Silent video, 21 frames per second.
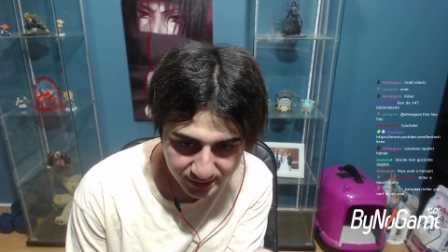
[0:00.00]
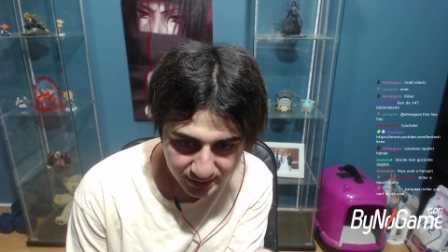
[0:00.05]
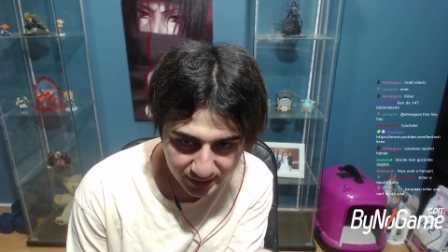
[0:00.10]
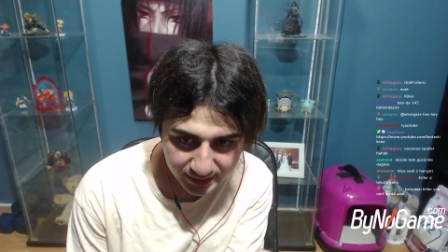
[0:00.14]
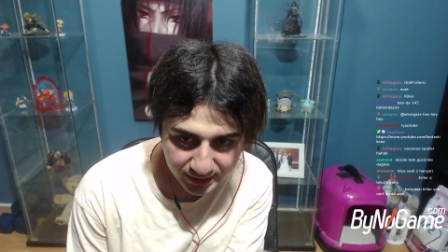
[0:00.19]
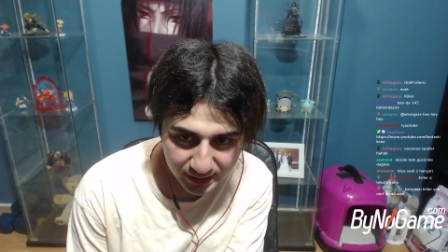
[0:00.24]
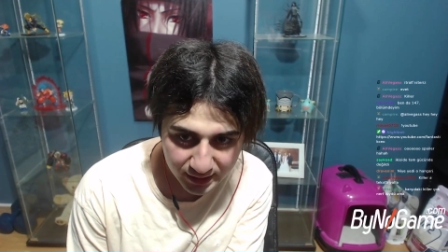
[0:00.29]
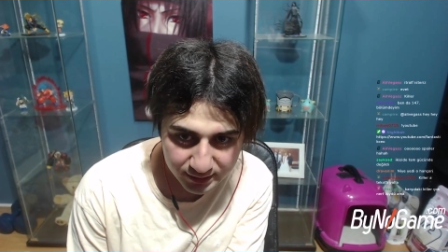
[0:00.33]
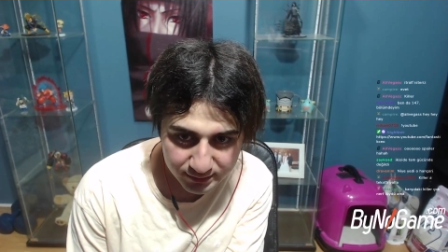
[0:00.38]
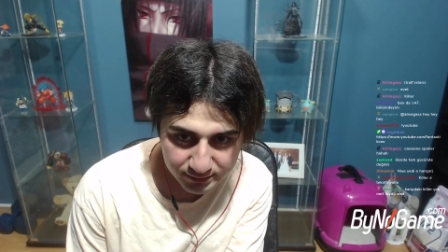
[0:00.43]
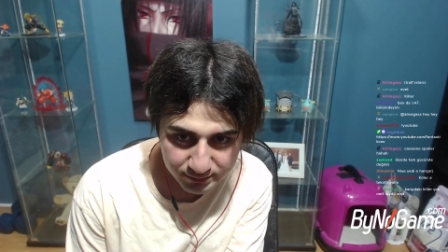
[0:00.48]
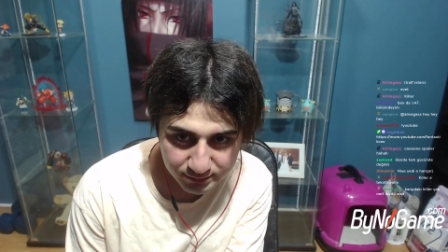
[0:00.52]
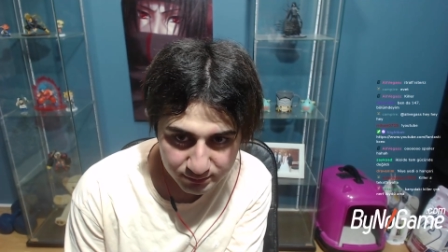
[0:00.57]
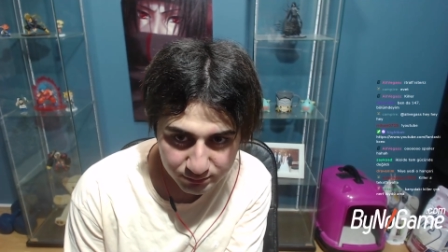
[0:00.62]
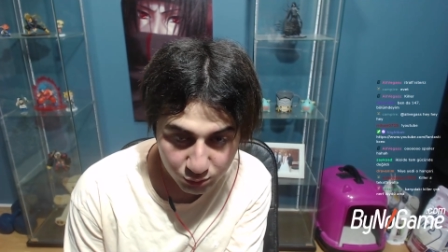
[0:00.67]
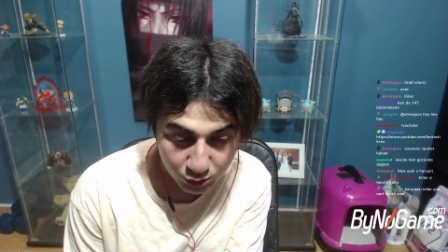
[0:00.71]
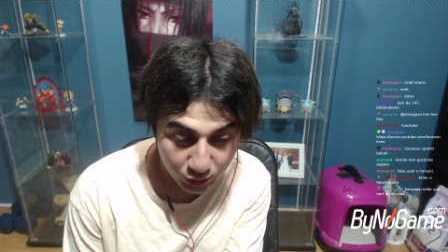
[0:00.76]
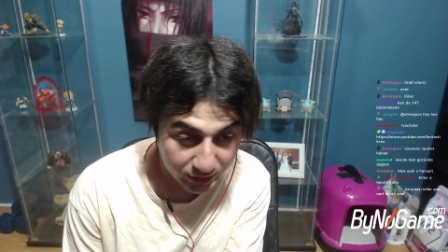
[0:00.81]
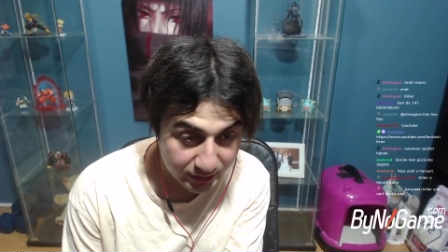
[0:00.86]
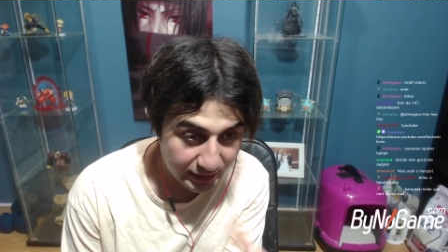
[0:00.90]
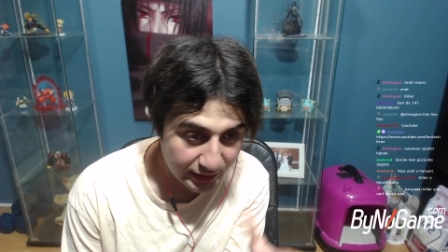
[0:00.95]
Neden
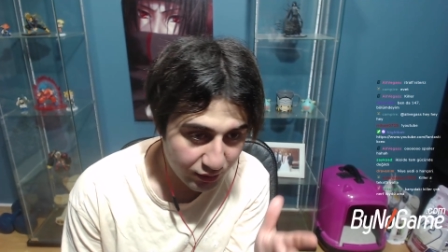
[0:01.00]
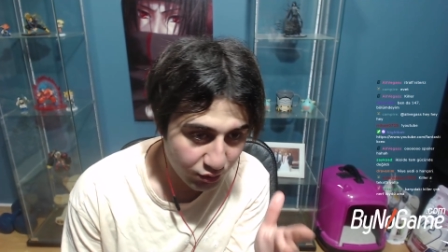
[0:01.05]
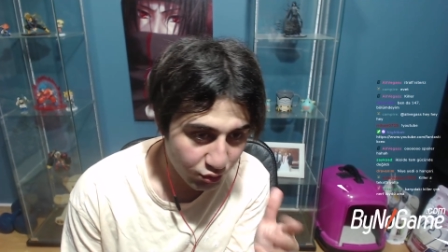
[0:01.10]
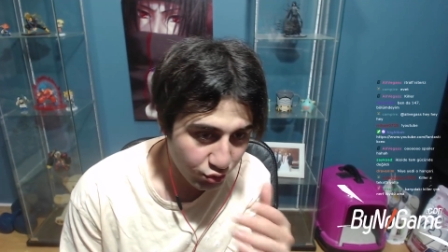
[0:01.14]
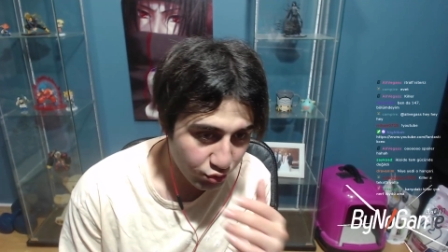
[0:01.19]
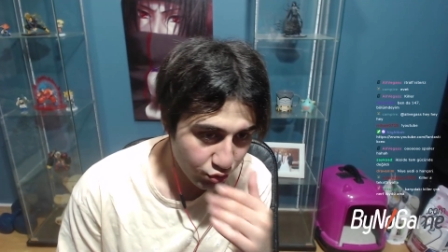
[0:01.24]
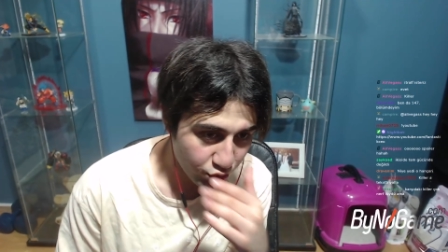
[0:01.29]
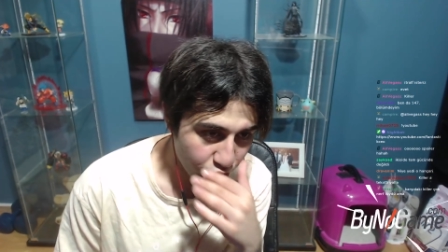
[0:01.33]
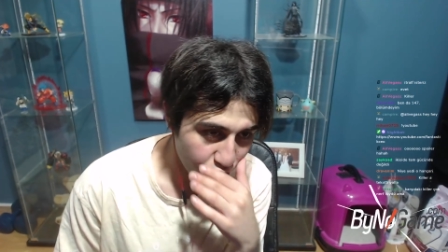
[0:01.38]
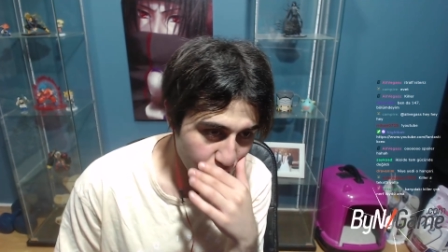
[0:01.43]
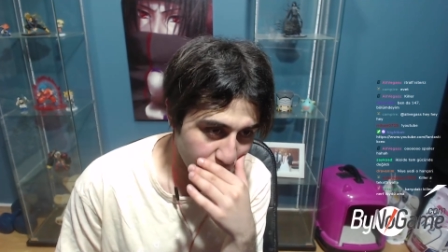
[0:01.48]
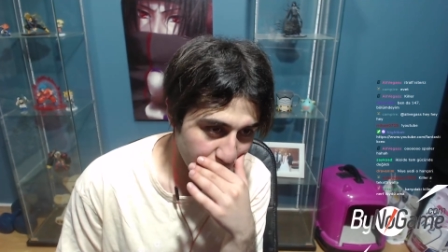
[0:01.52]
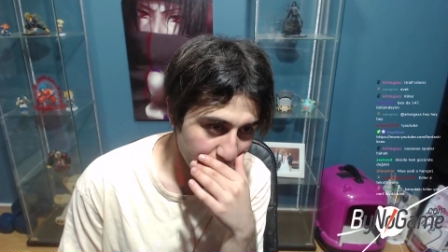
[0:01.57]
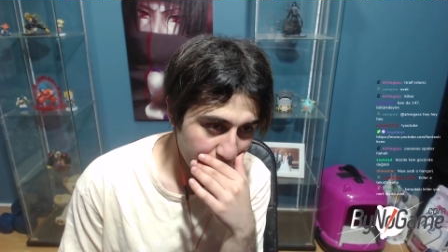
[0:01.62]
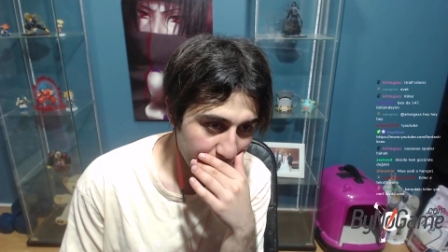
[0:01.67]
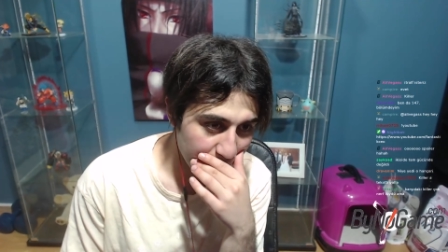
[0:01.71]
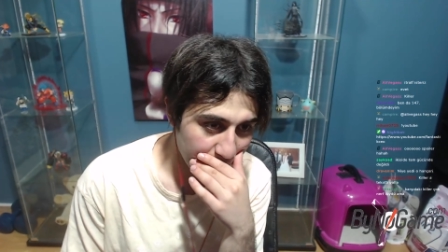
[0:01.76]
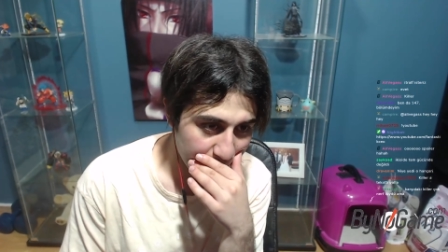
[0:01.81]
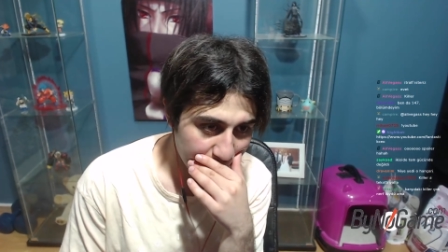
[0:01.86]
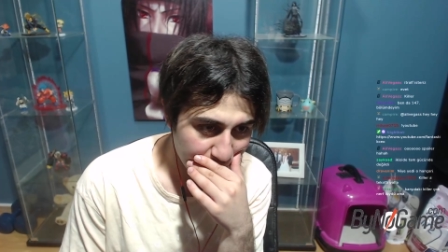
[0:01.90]
bu kadar güçsüzdü?